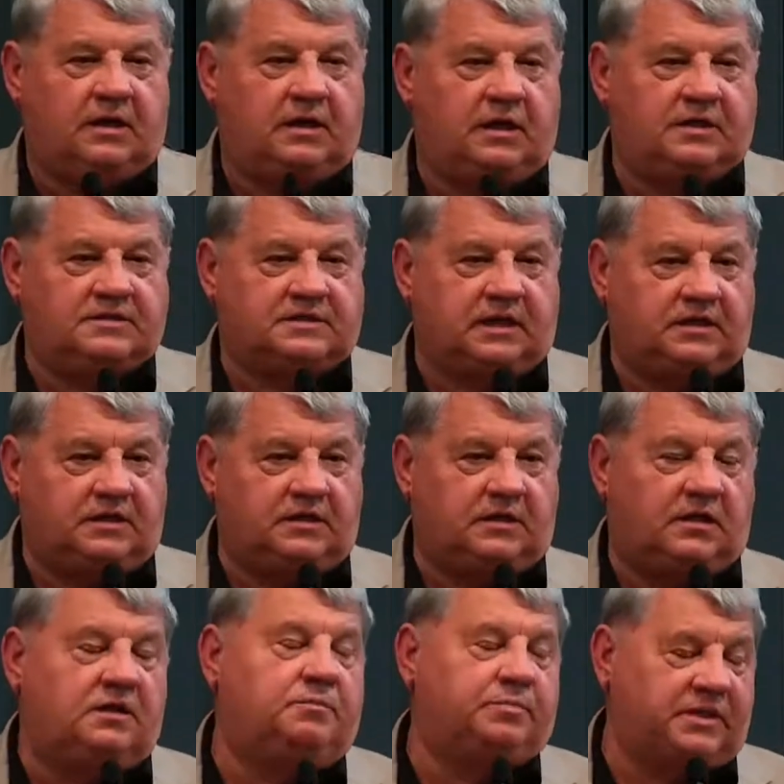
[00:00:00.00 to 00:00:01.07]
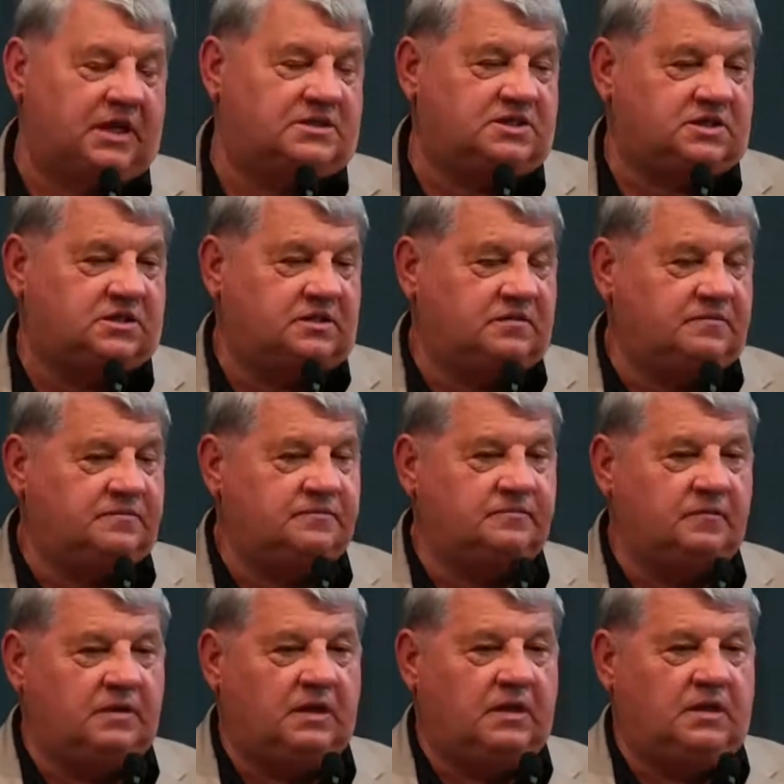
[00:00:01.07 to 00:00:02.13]
Азаила и плачет.
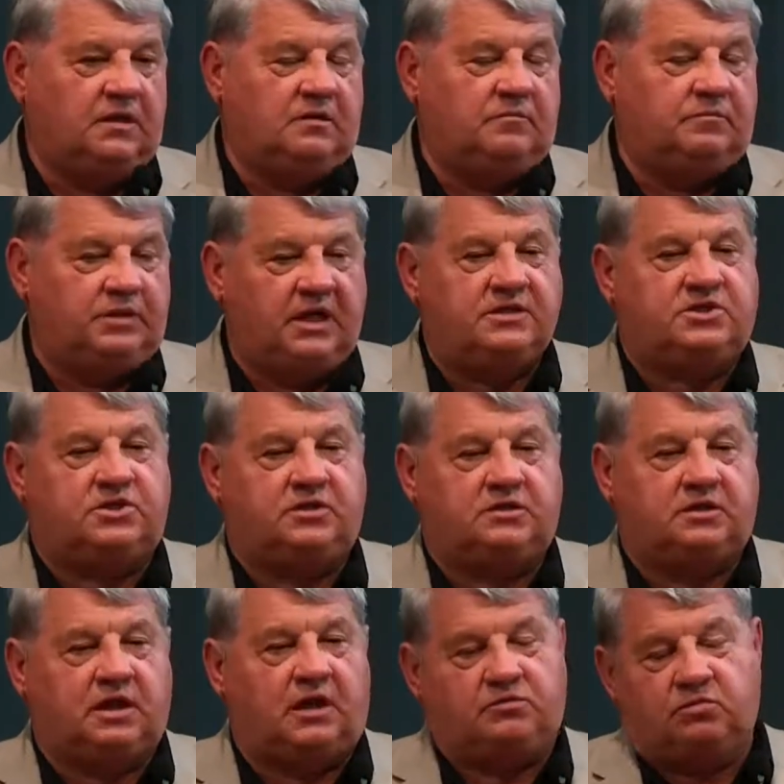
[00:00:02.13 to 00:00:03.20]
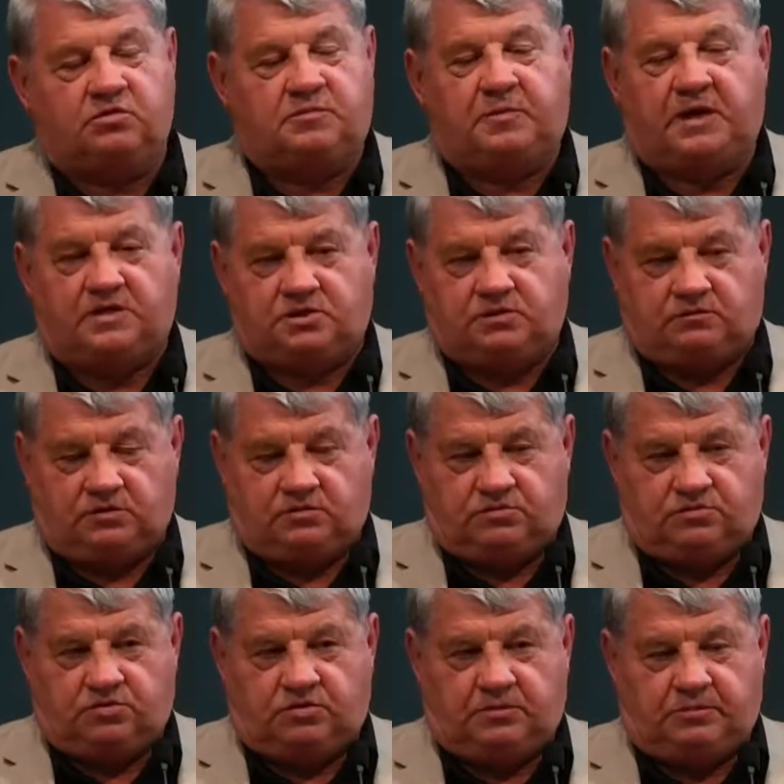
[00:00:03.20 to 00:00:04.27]
Плачет, а тут спрашивает,
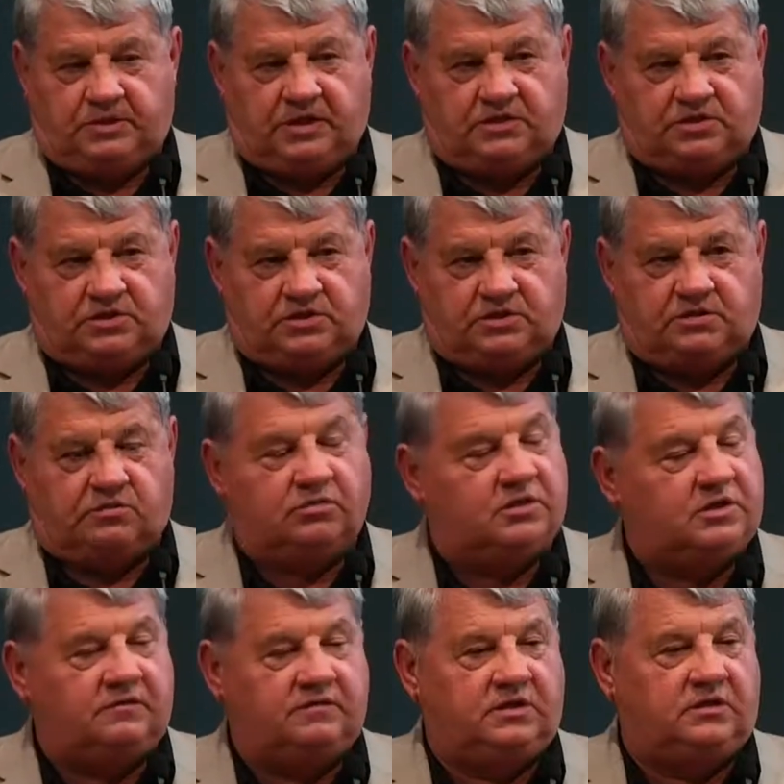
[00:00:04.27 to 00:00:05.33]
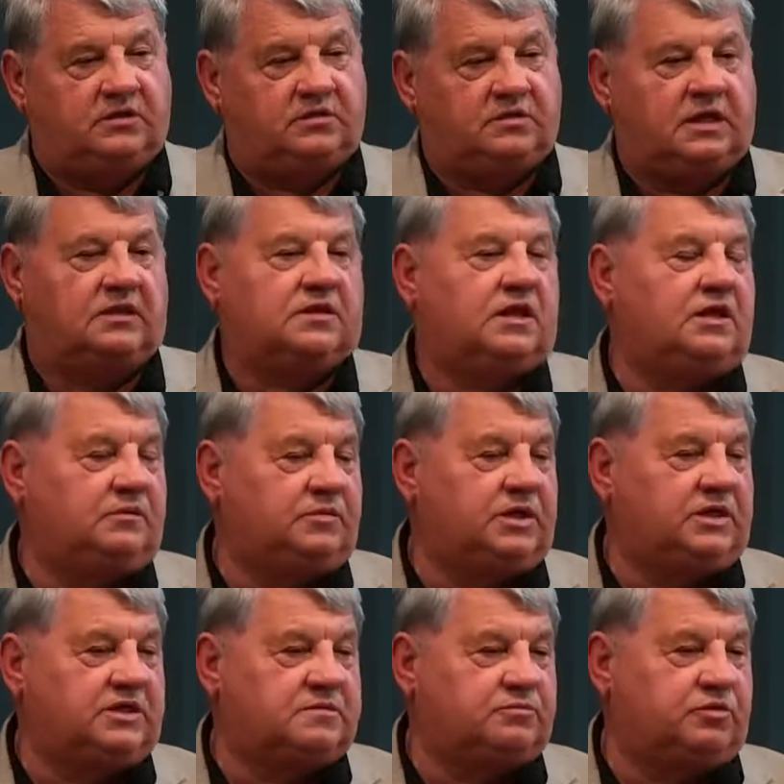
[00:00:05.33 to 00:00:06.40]
что ты плачешь? Тут говорит, ты открыл
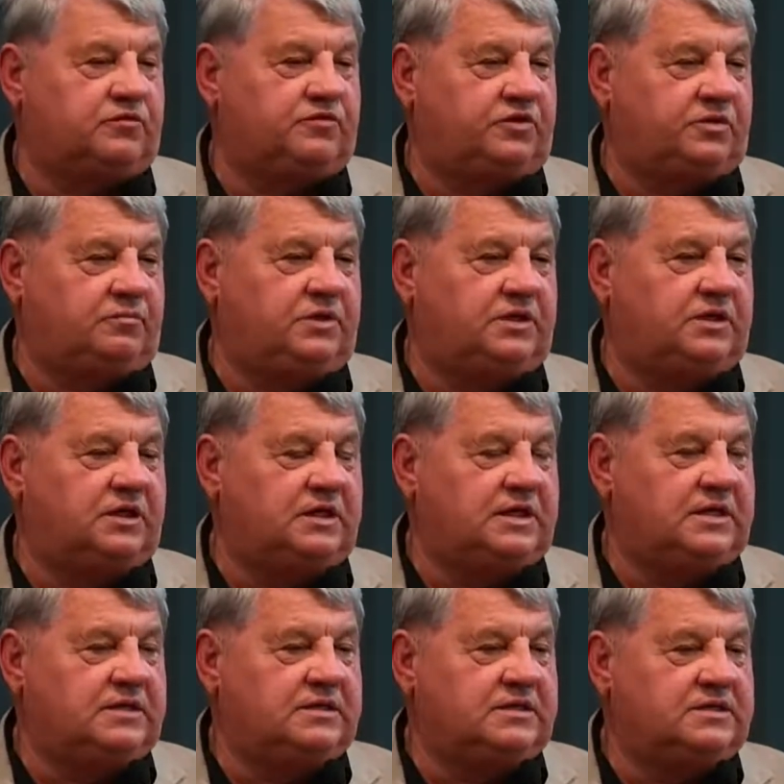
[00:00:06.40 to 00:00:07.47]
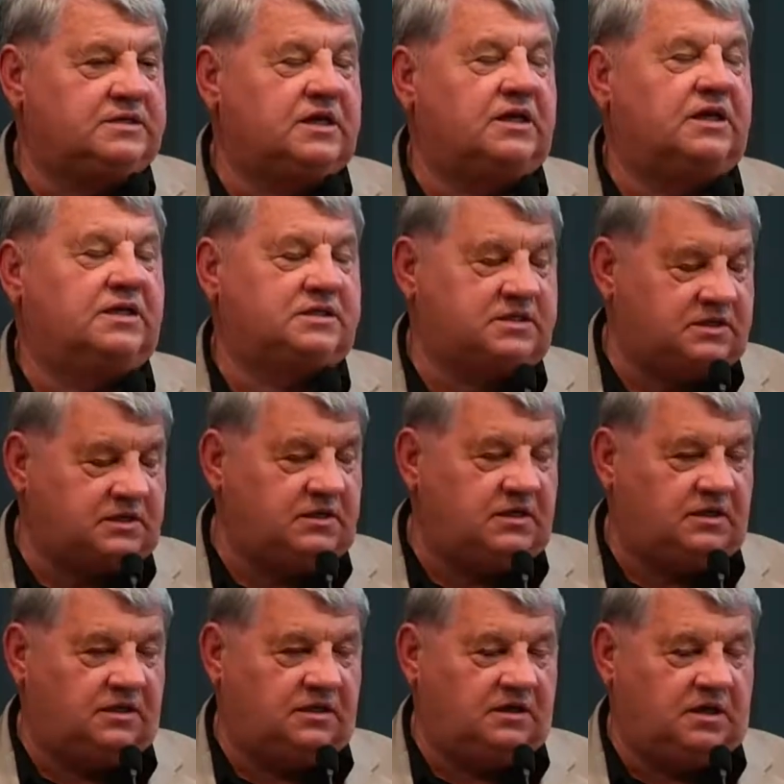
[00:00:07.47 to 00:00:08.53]
мне Господь в тебе царя
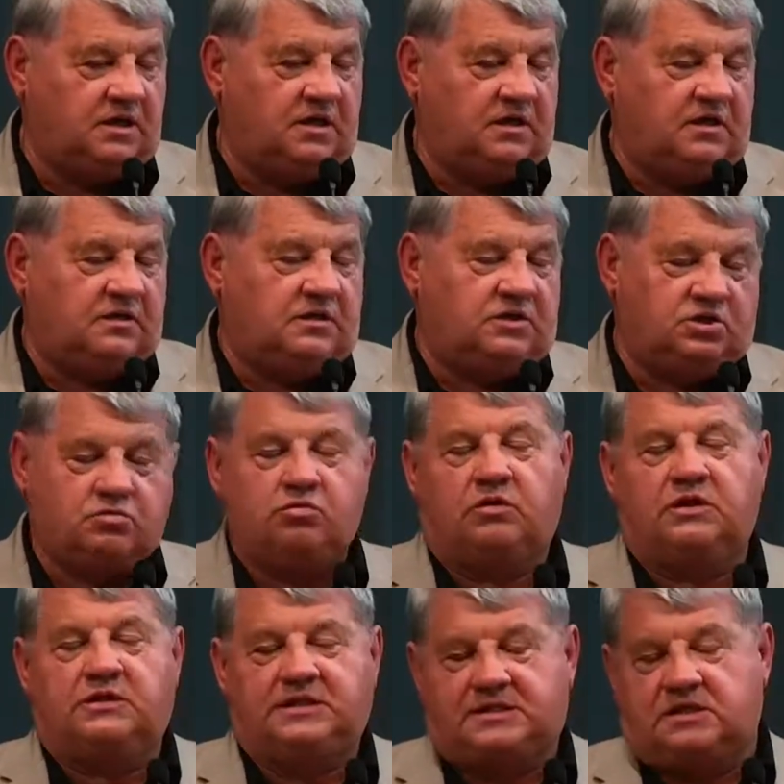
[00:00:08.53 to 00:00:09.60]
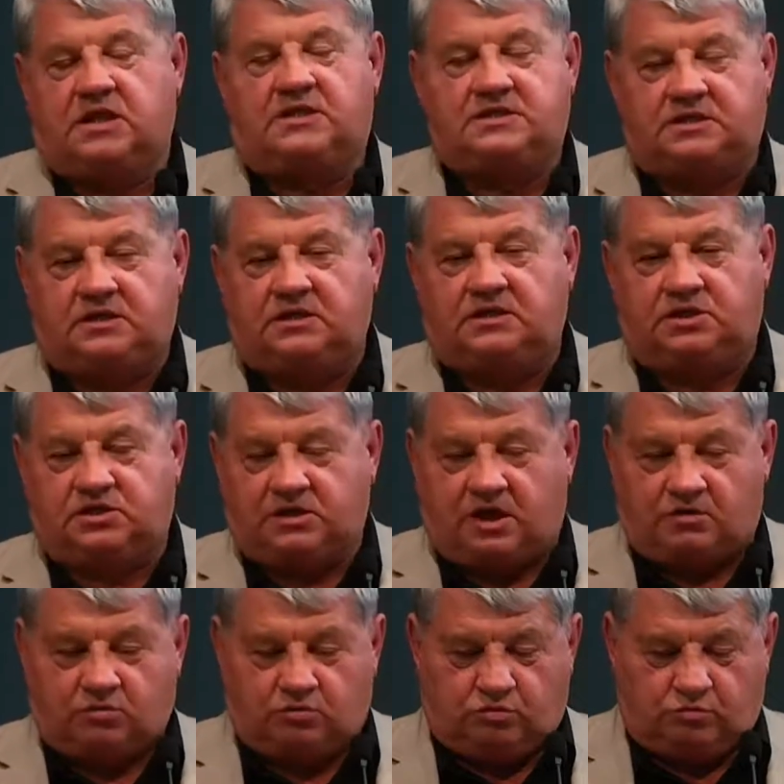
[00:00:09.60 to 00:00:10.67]
Сирия. И сколько ты зла сделаешь
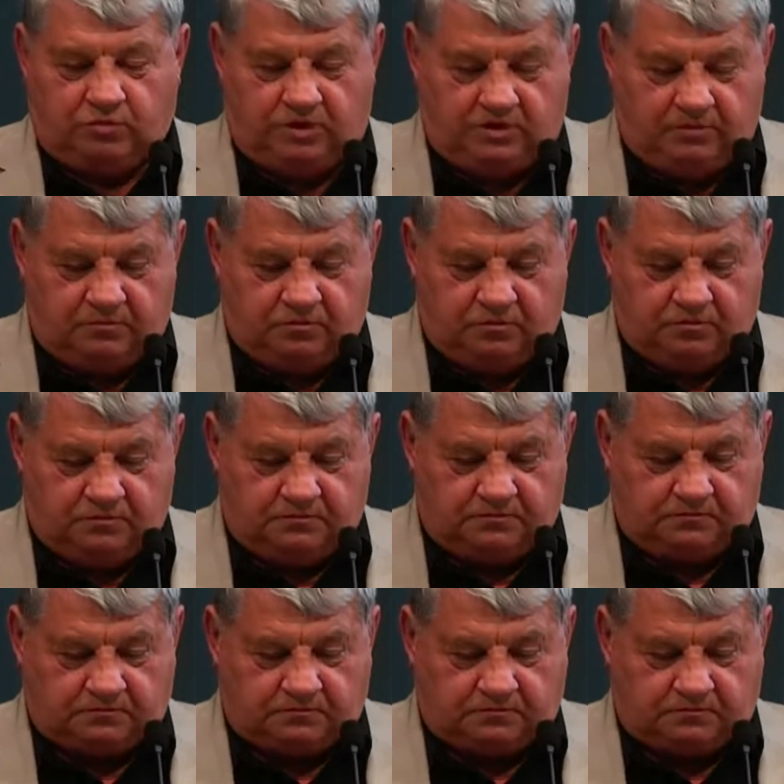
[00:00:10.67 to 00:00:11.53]
народу моему?